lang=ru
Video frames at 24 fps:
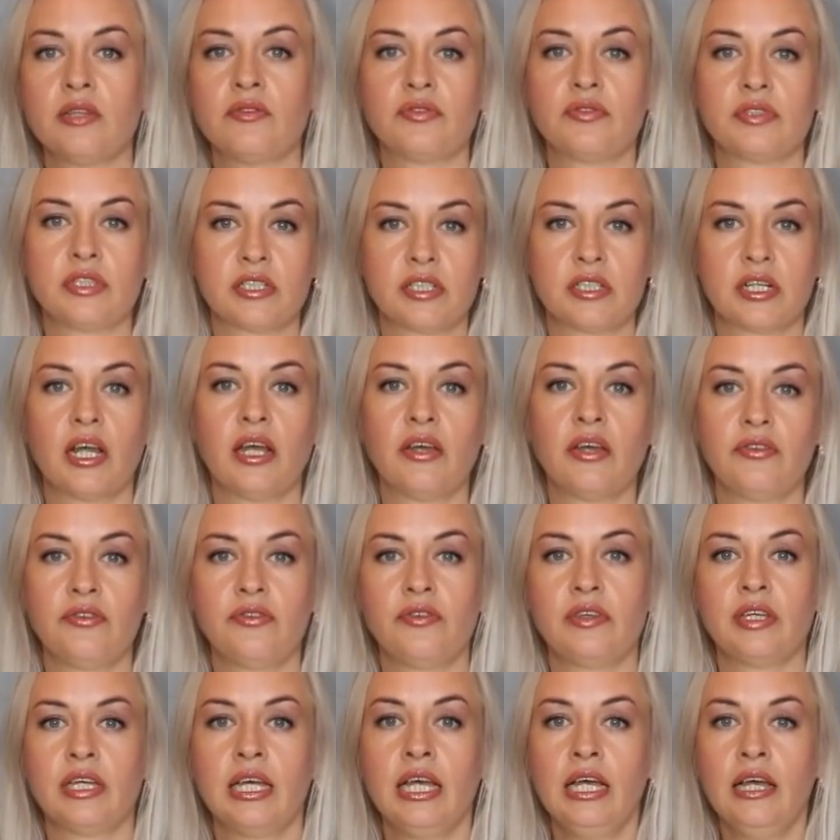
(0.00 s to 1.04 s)
на
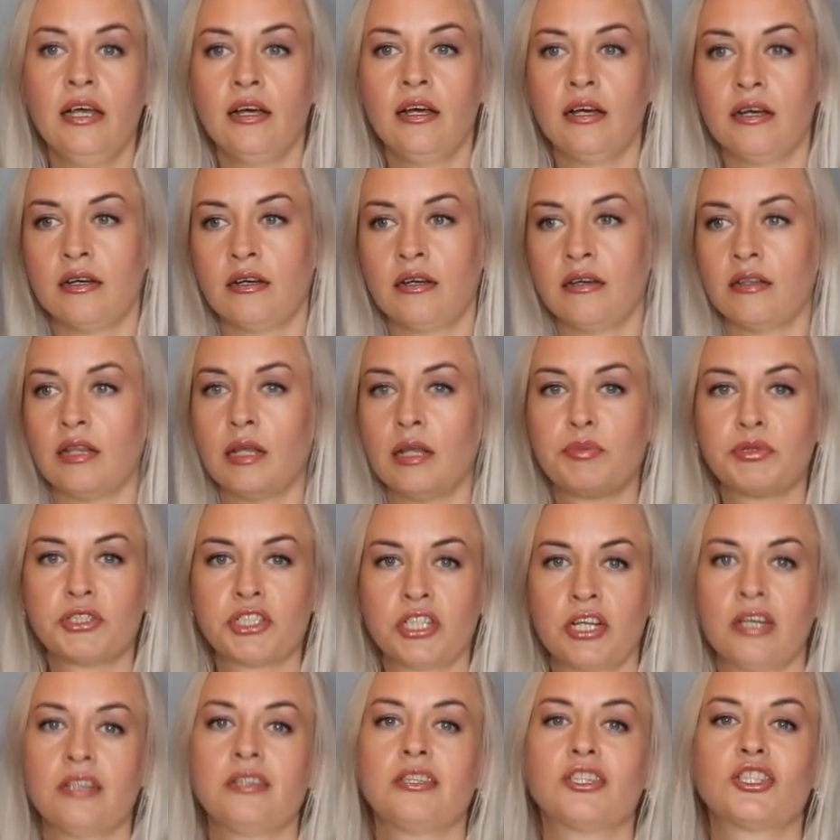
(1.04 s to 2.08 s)
фотографии э, а,
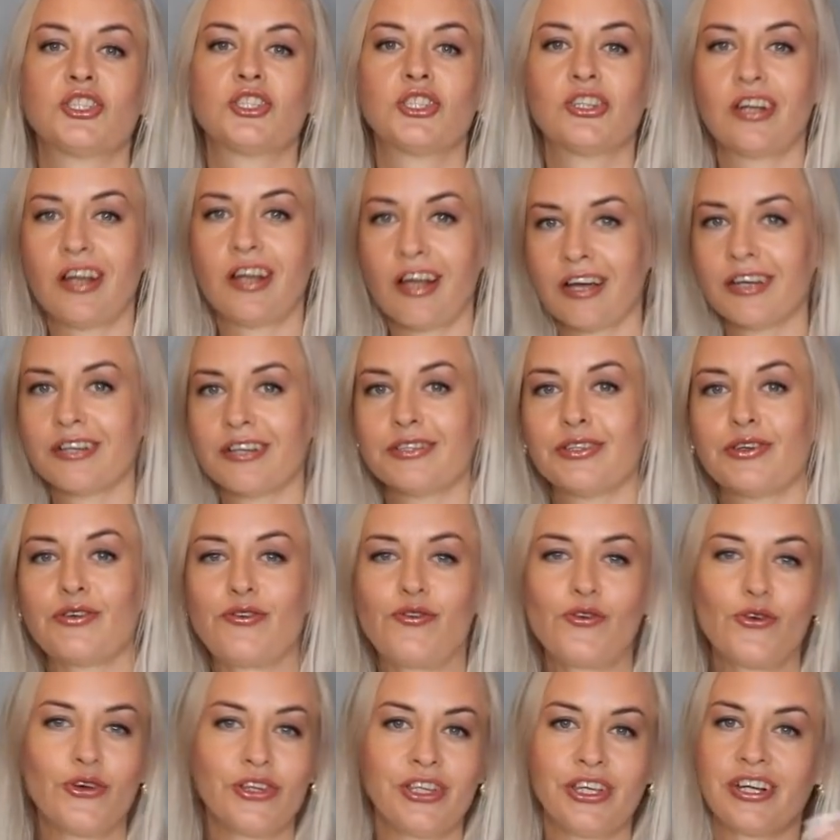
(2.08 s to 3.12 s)
лапша доширак, на
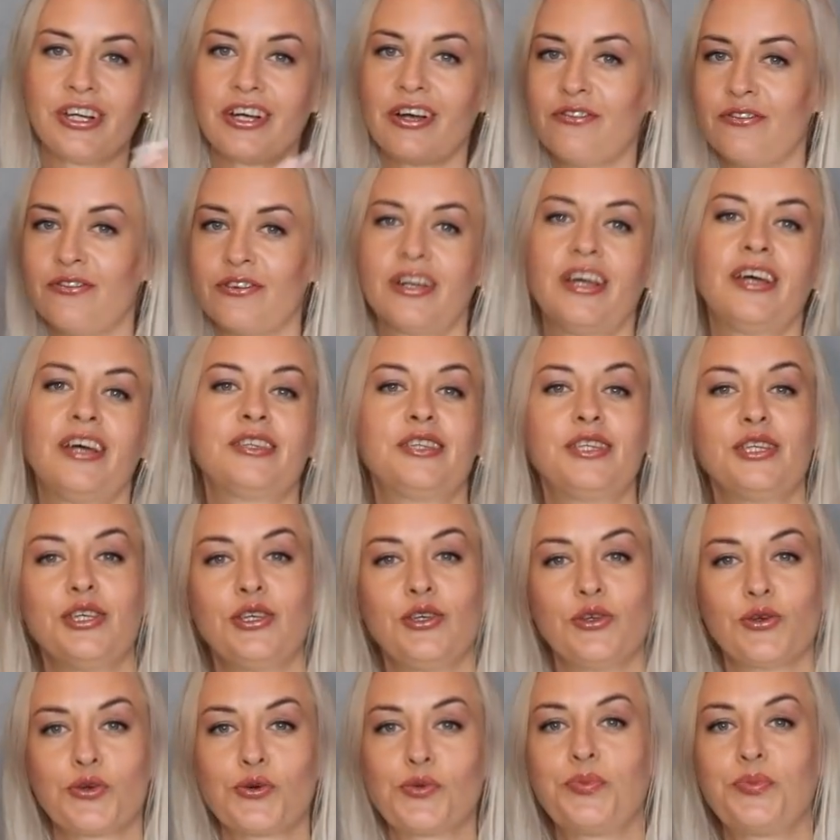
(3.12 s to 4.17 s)
фоне ковра ты
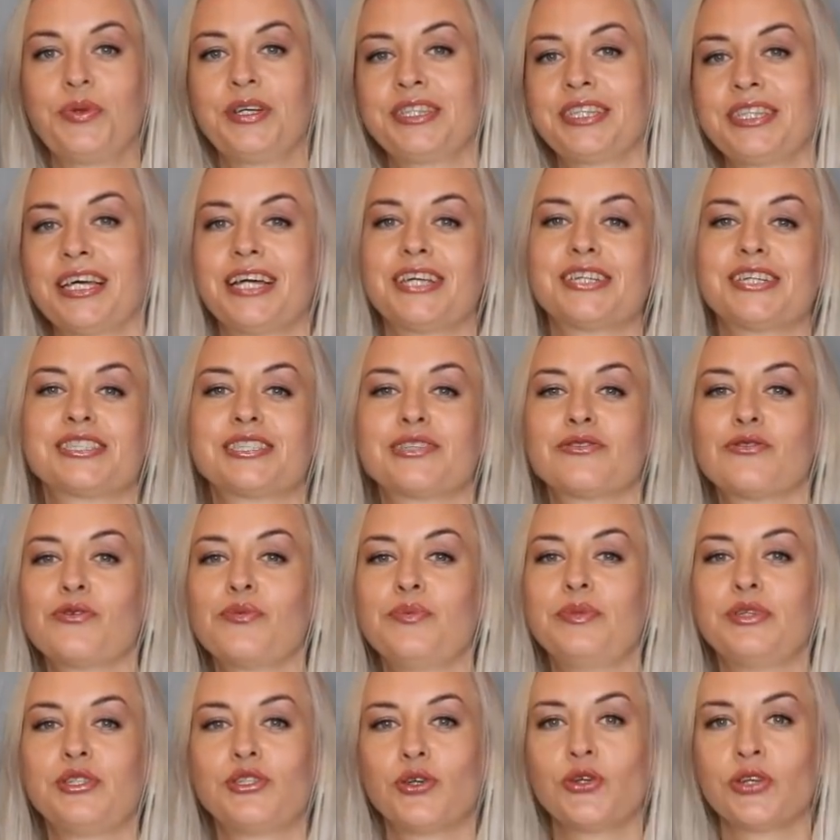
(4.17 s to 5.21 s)
ее уплетаешь за
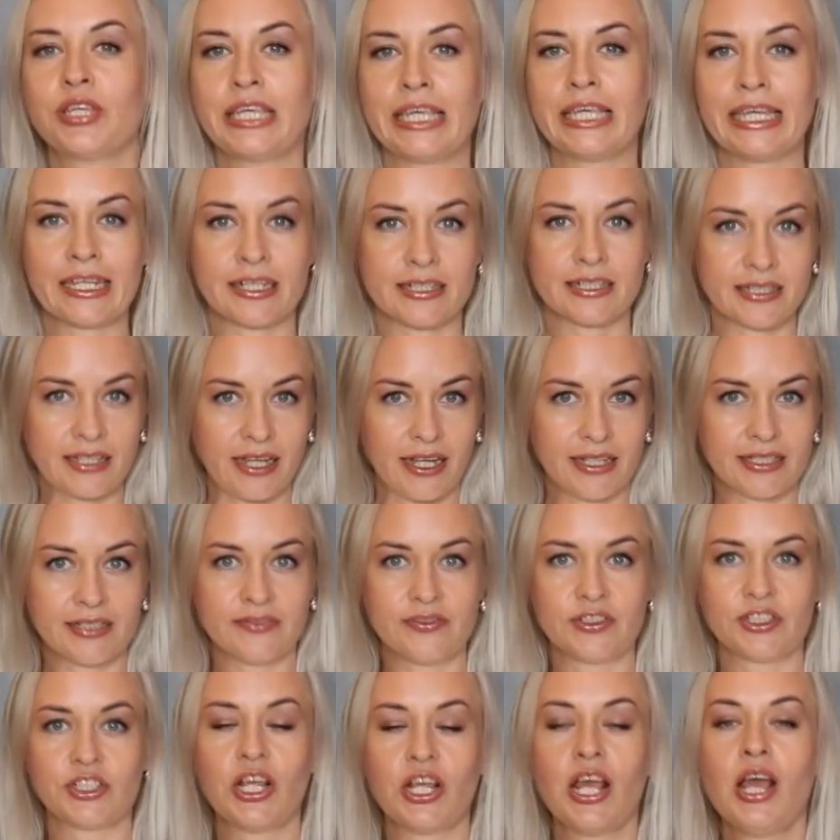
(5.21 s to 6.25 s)
обе щеки и
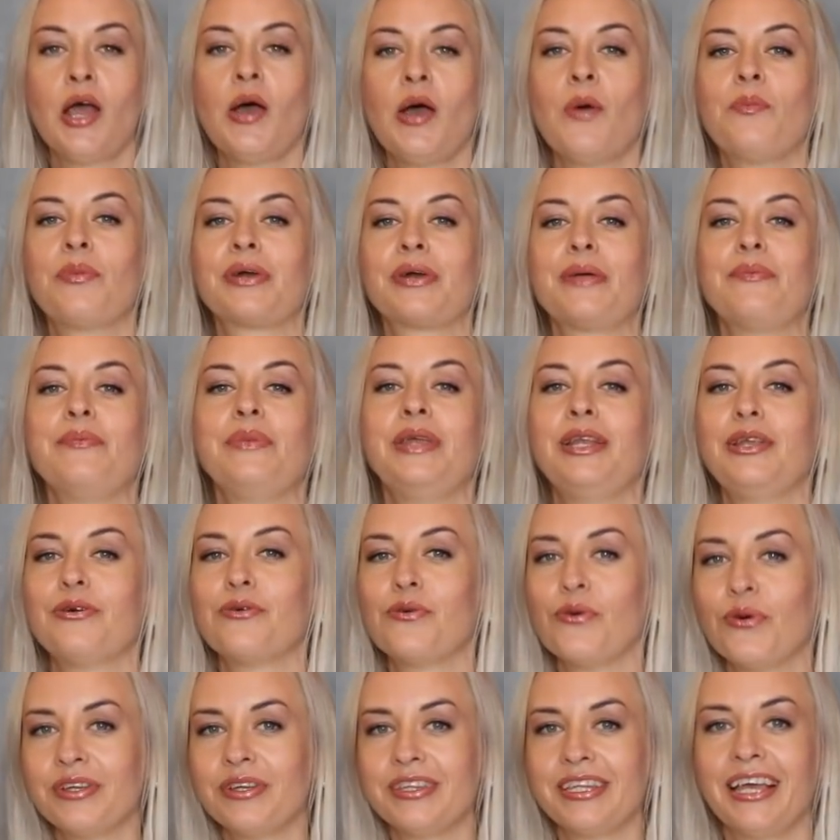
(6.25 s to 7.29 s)
рассказываешь про
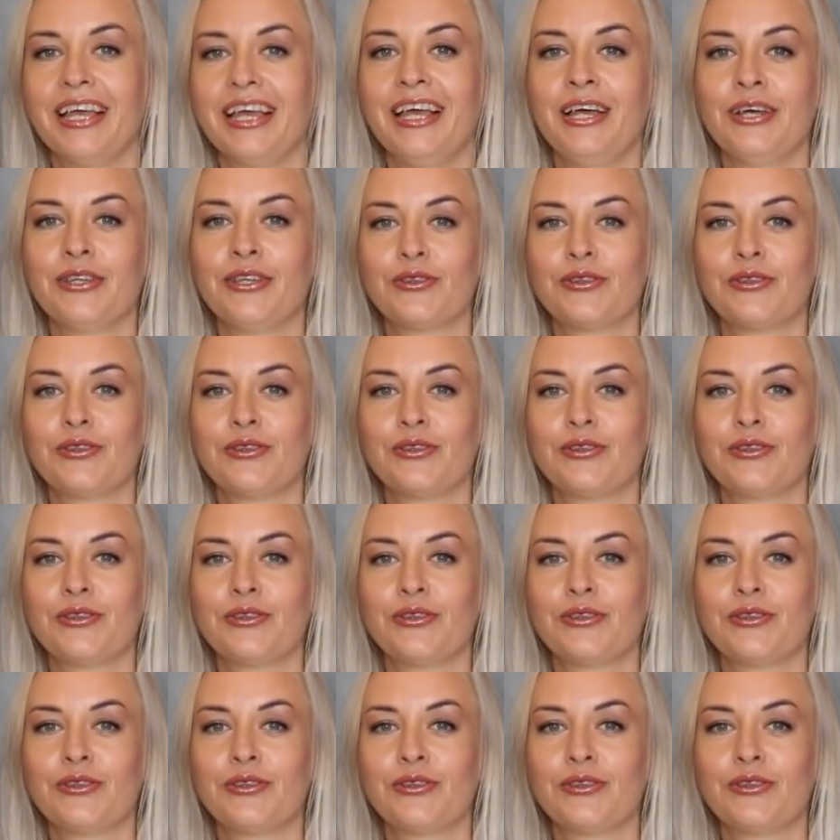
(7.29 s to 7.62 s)
миллионы,